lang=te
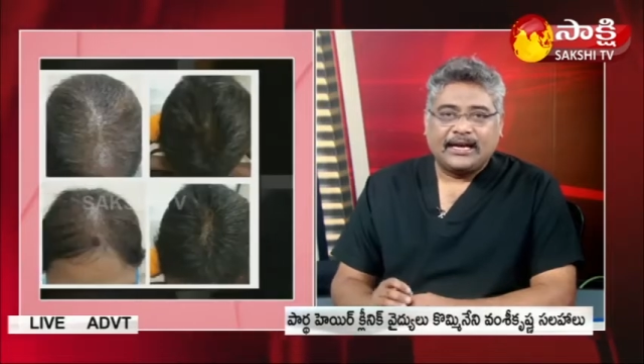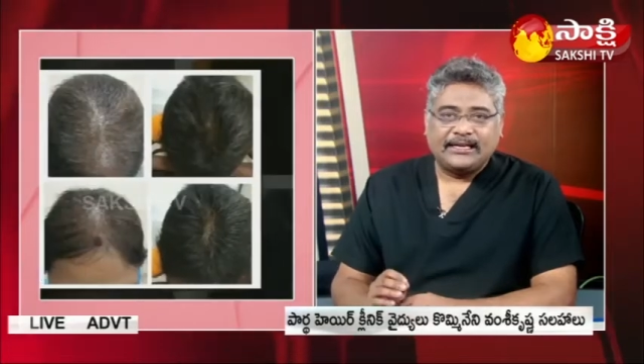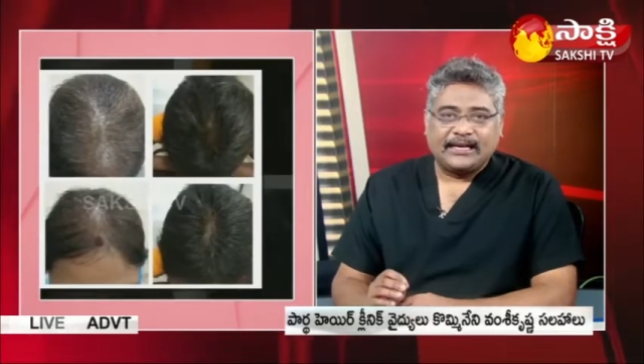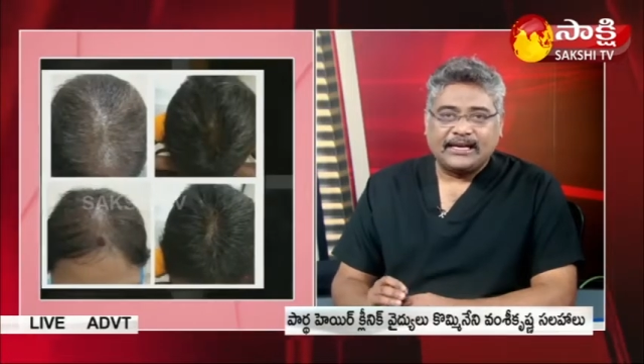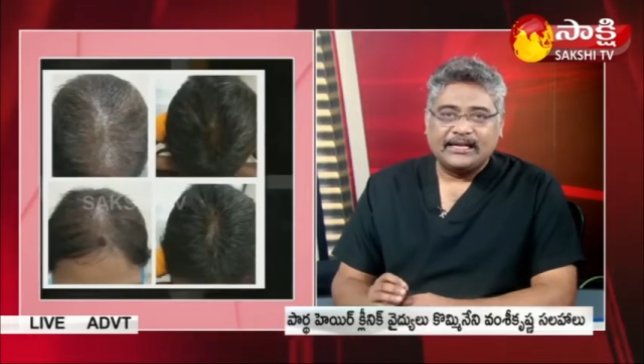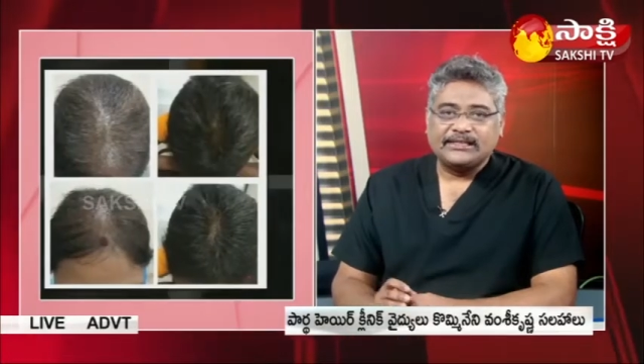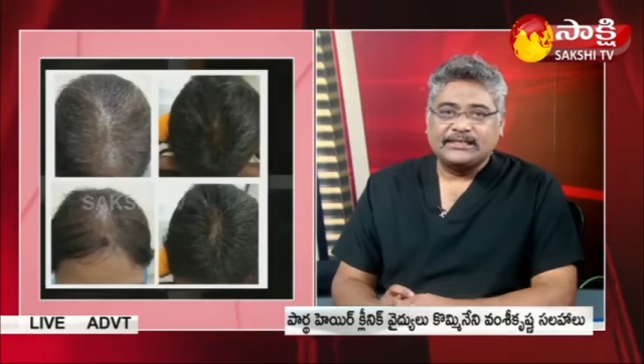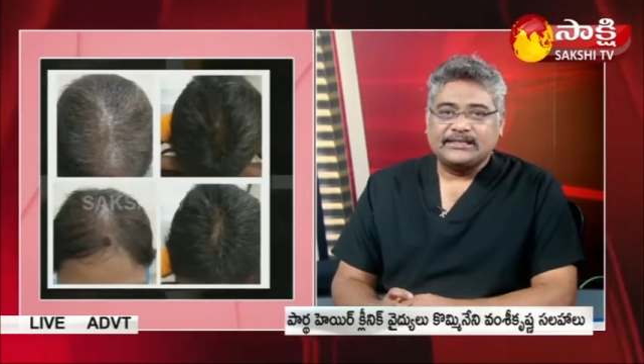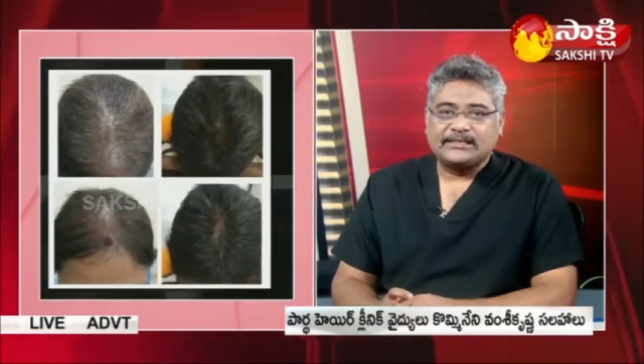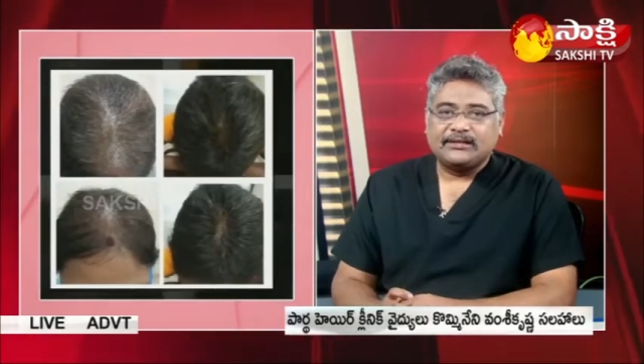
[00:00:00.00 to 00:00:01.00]
అవి ఎక్కడి నుంచి
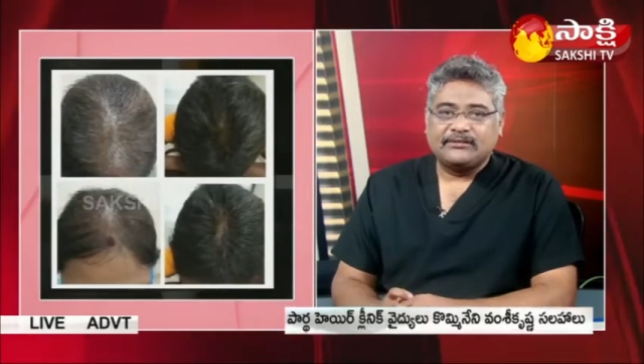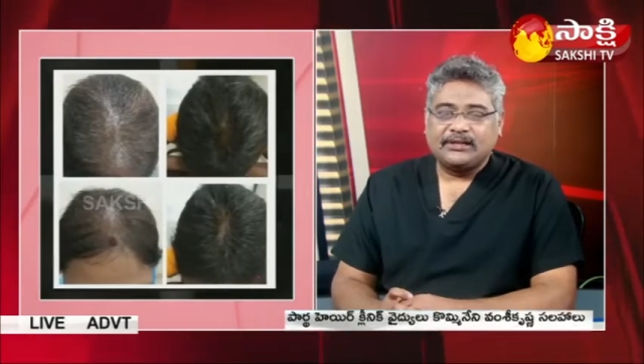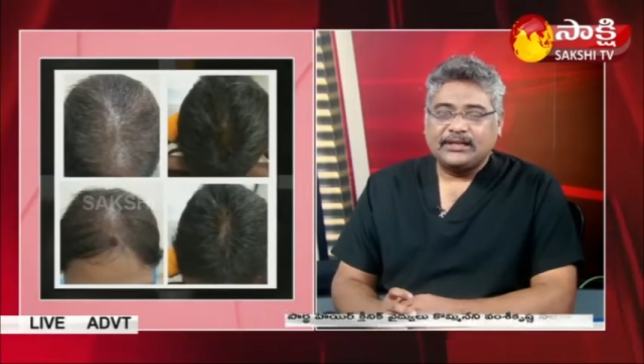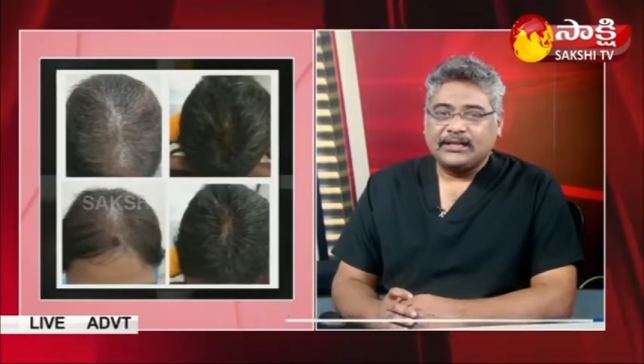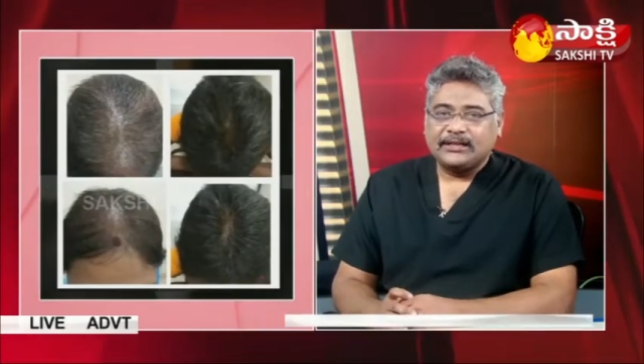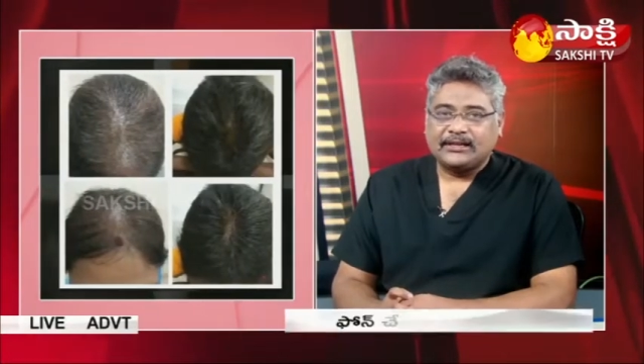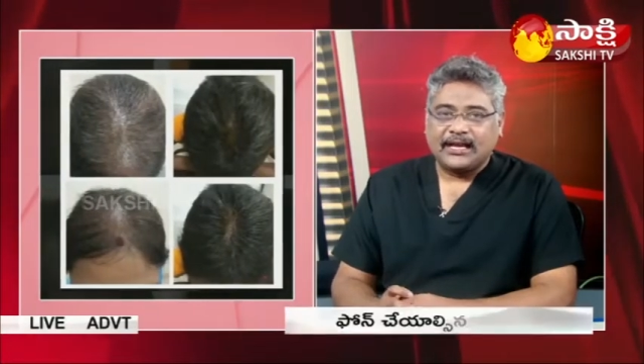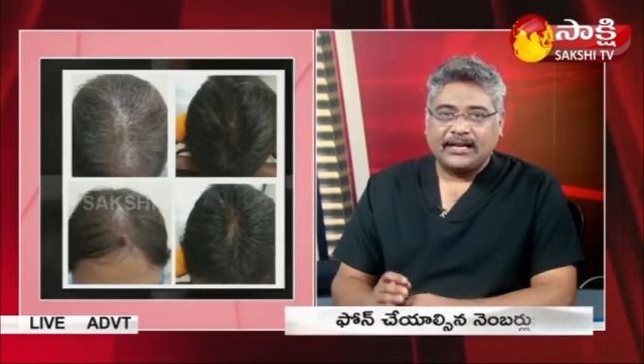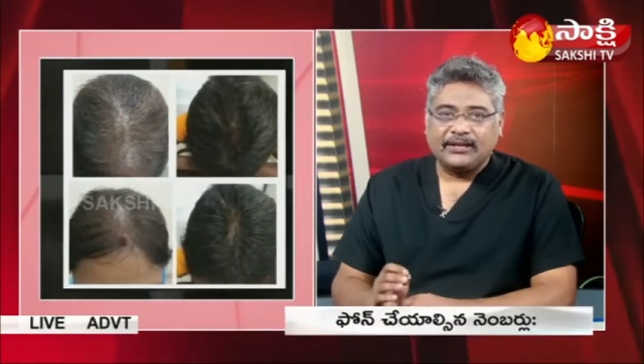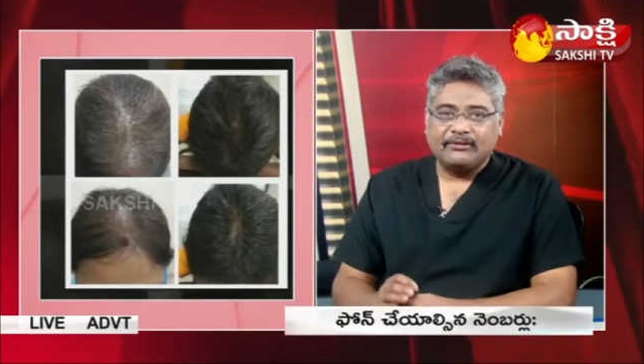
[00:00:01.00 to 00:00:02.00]
తీస్తాము అంటే
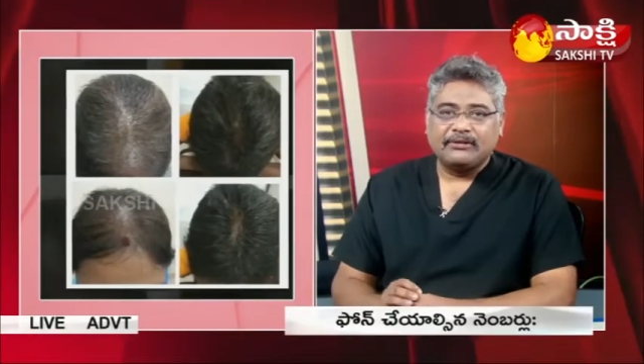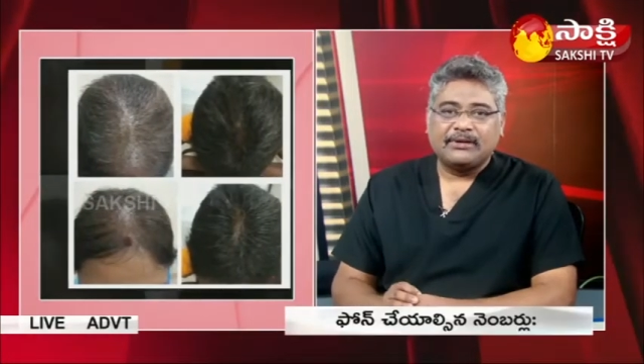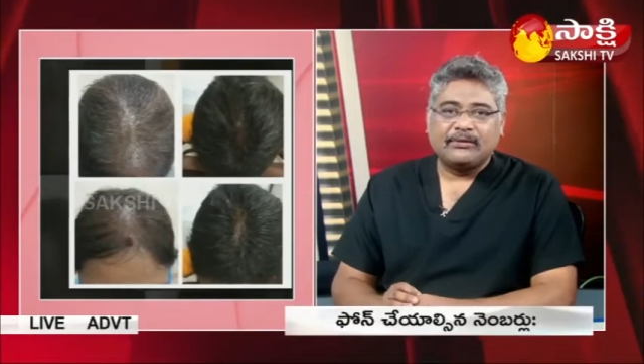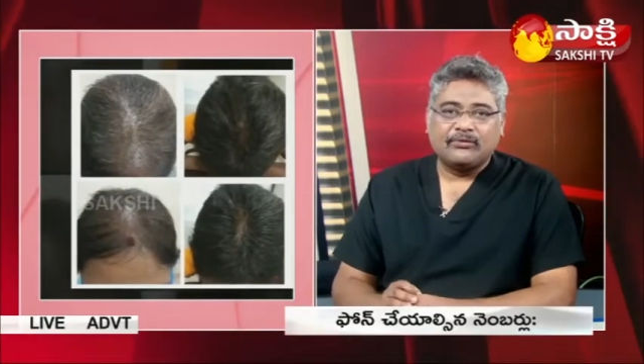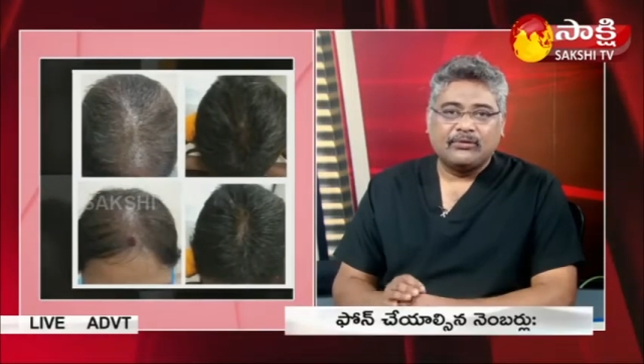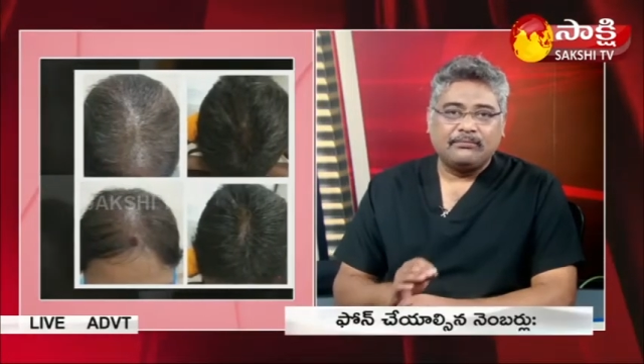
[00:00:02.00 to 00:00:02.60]
దాన్ని కూడా మన